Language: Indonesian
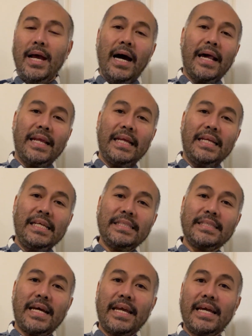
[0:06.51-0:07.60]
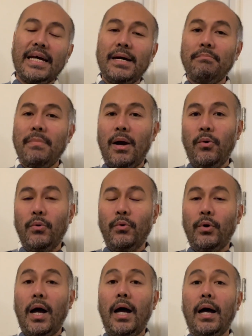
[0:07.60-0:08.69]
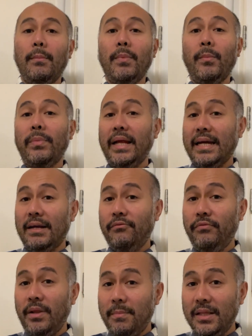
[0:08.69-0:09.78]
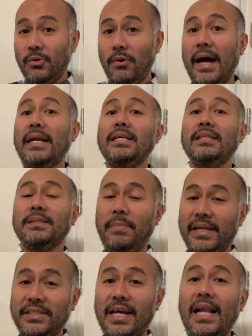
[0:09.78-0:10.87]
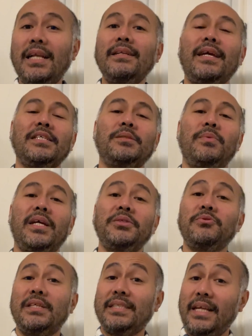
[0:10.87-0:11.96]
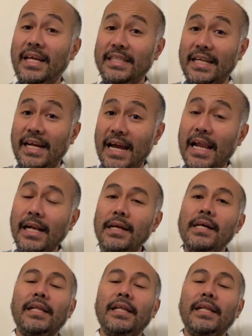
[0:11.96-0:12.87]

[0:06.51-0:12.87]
Hari ini saya mau uh, memberikan firman Tuhan spesial yang sebenarnya sudah sering kita dengar,